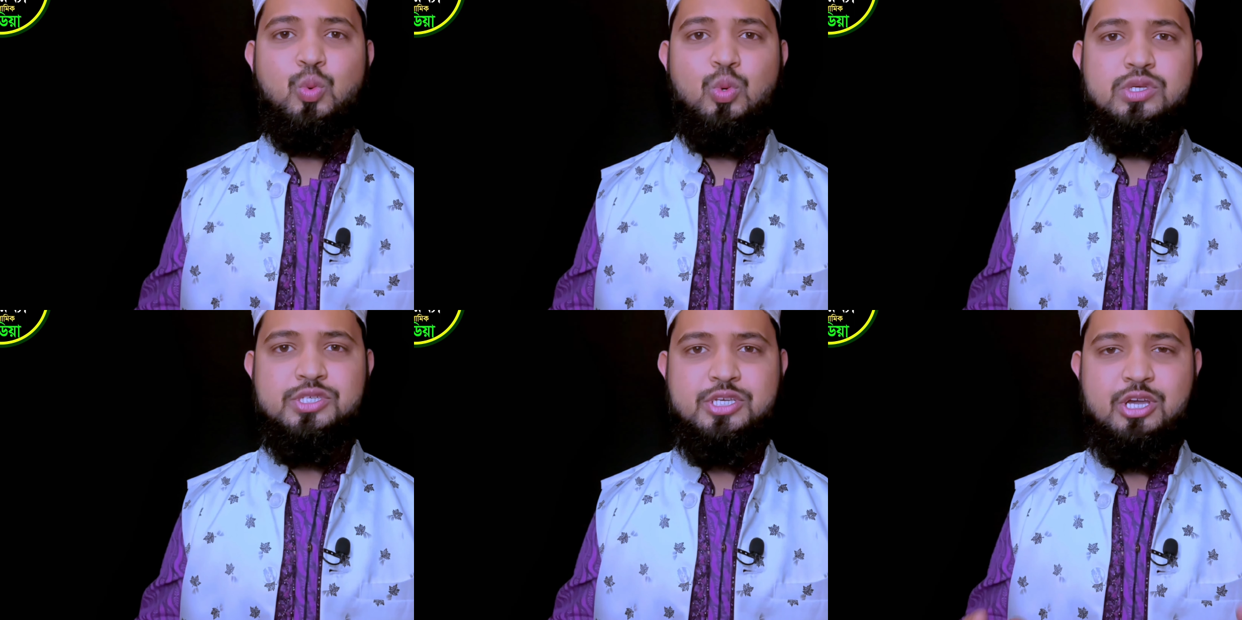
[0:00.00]

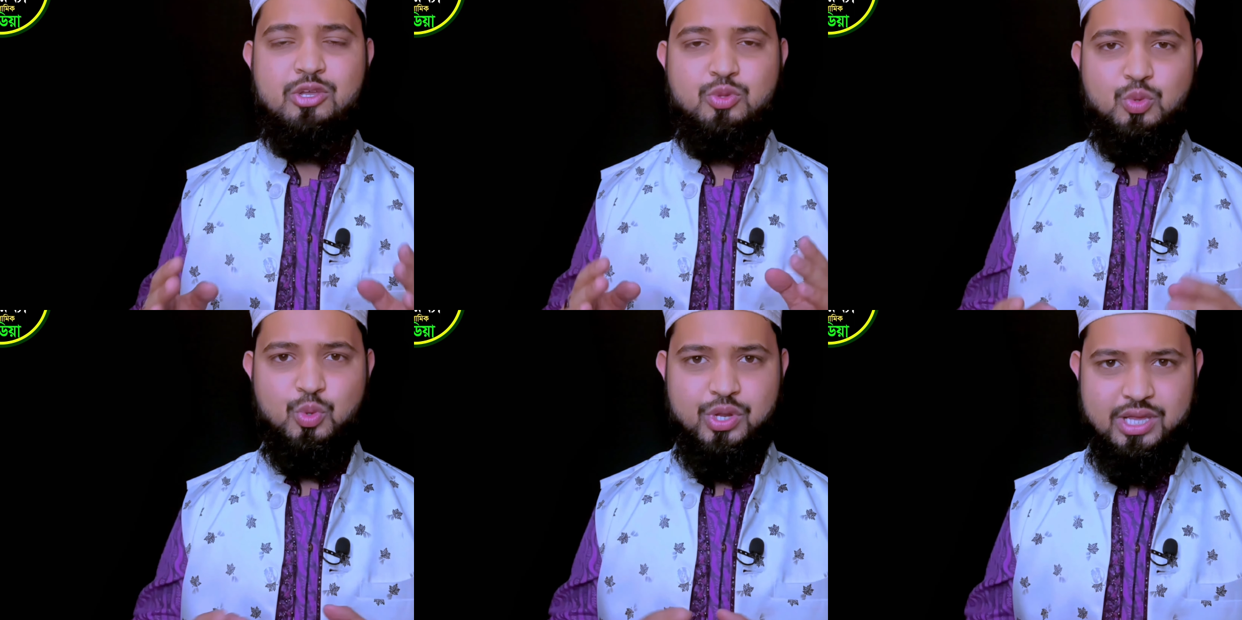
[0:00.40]

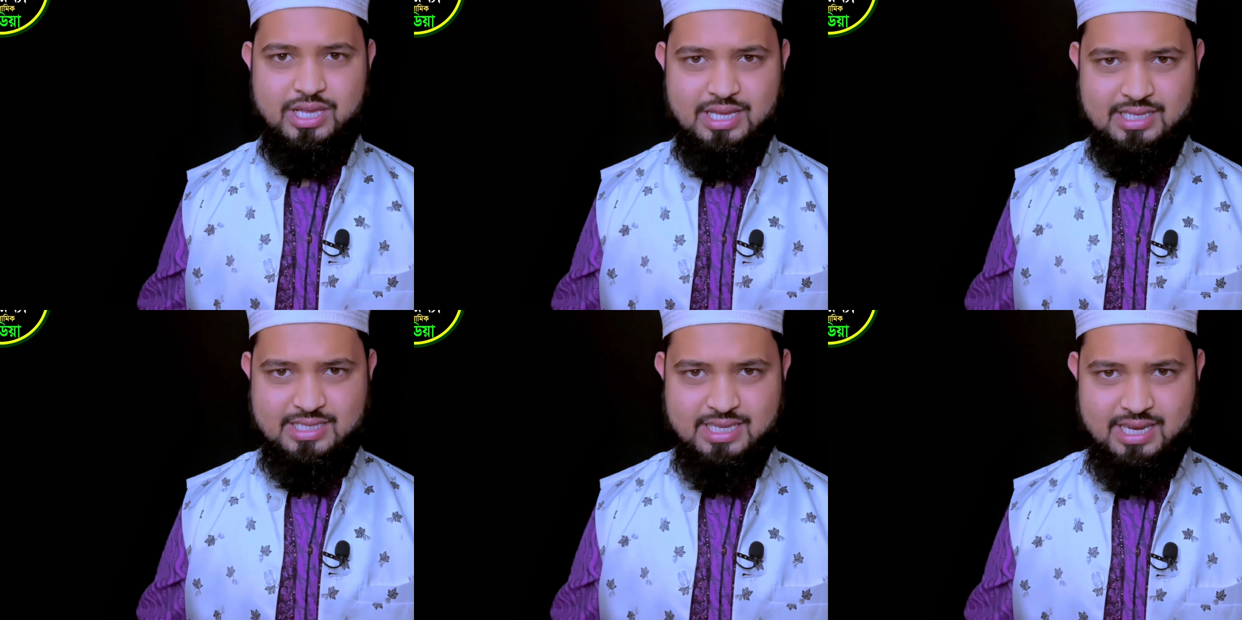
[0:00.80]
ওসিয়ত করে
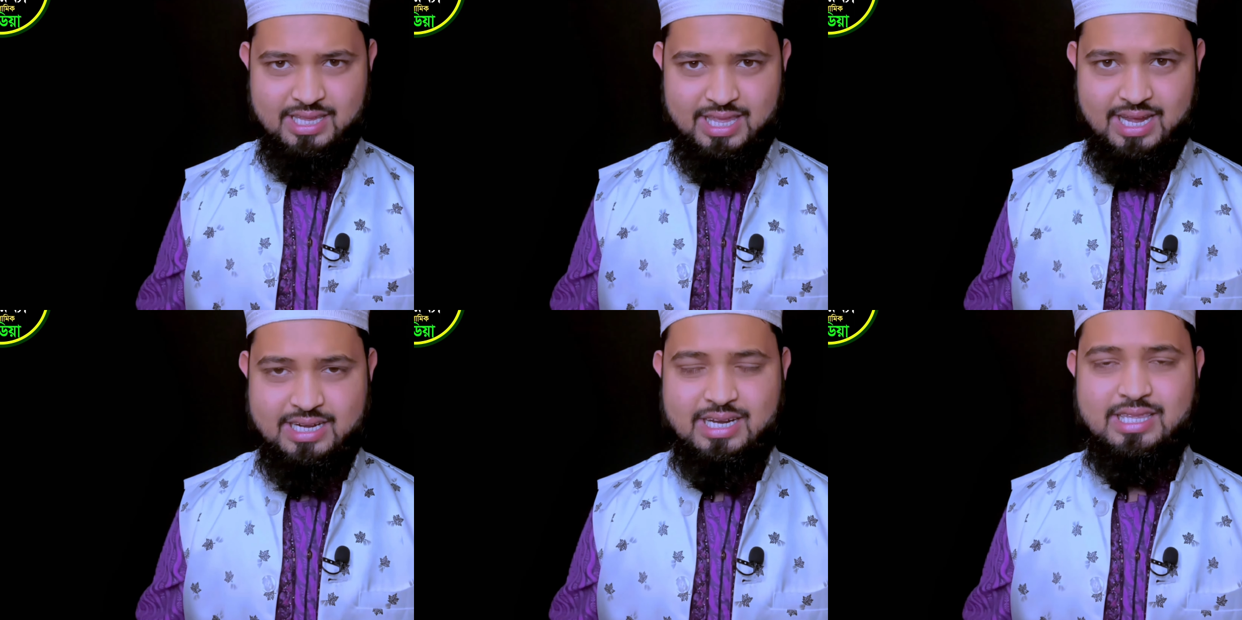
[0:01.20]
গিয়েছিলেন
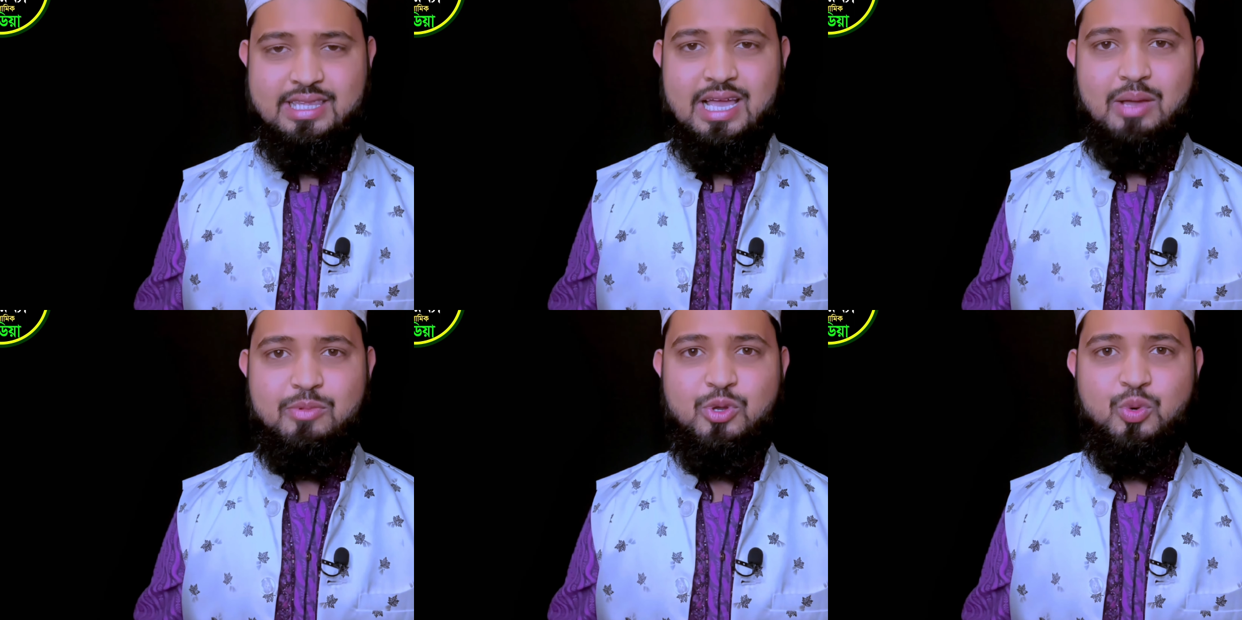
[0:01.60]
একটা
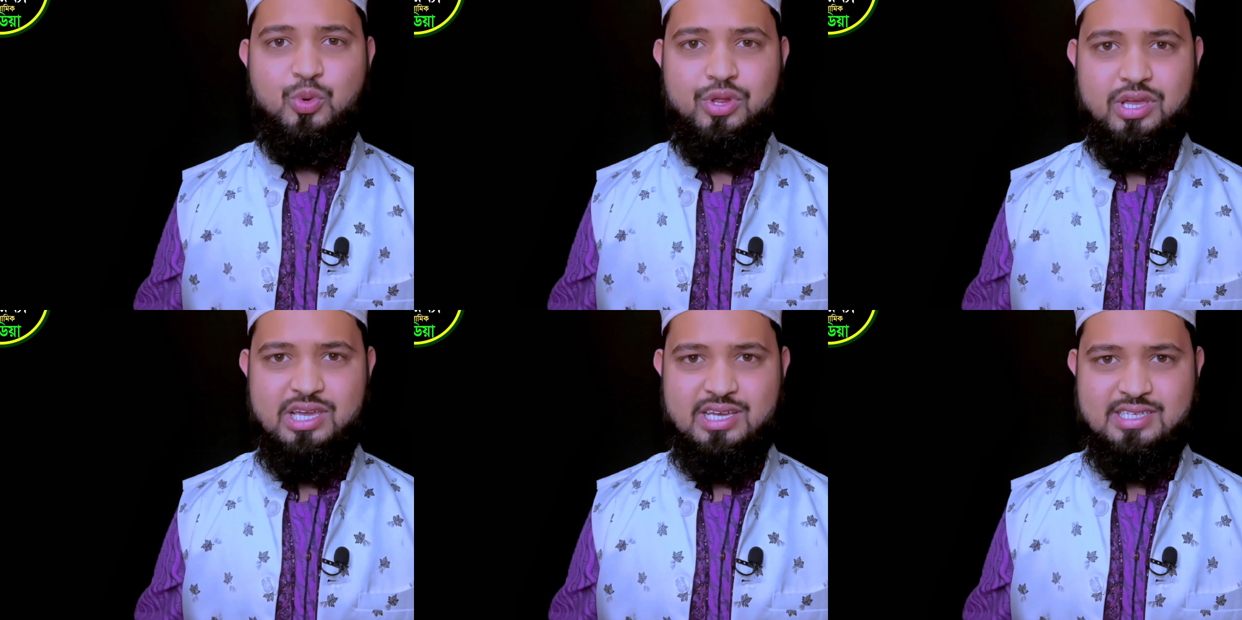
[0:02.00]
দাবি
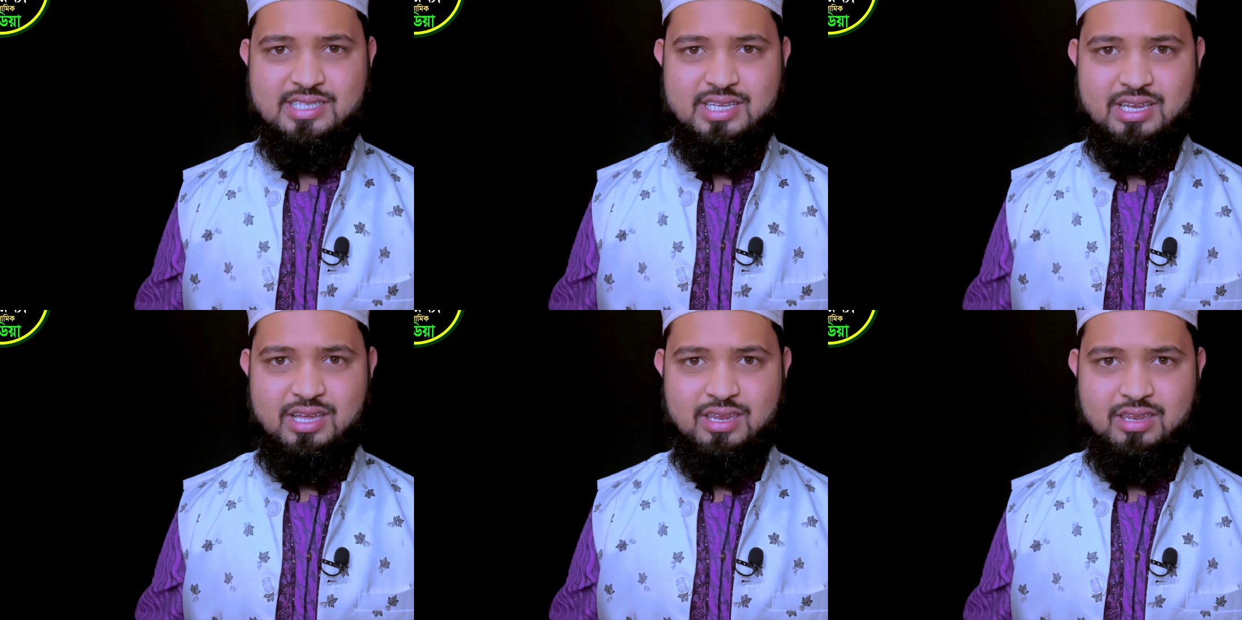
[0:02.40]
করে
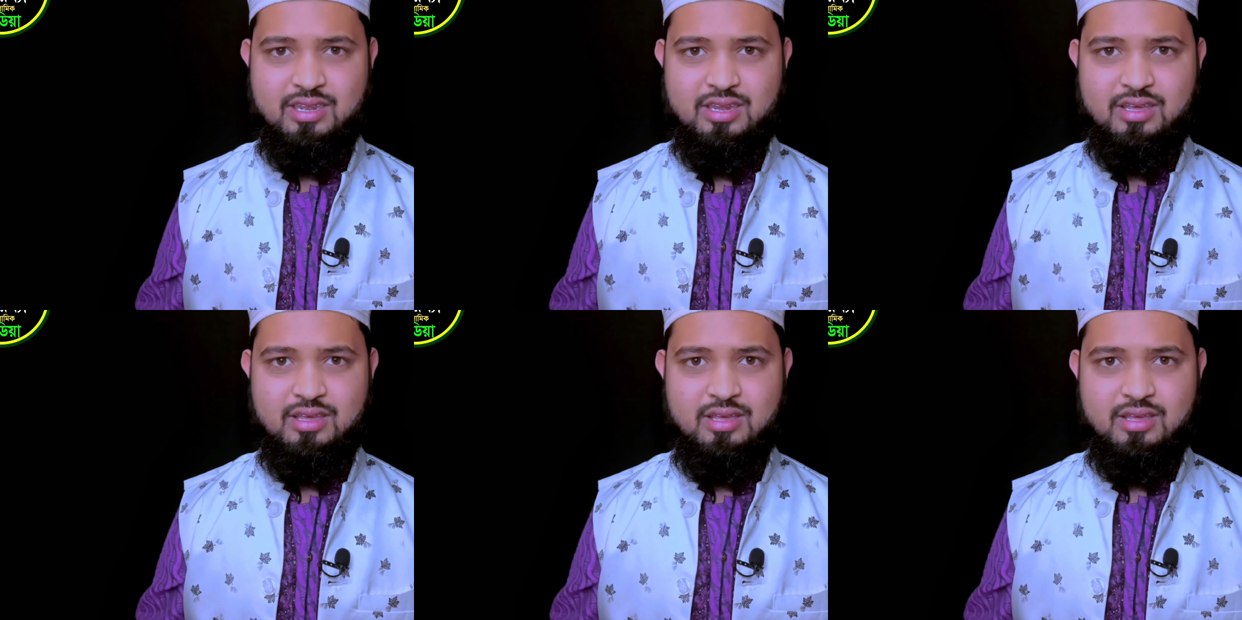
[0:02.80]
গিয়েছিলেন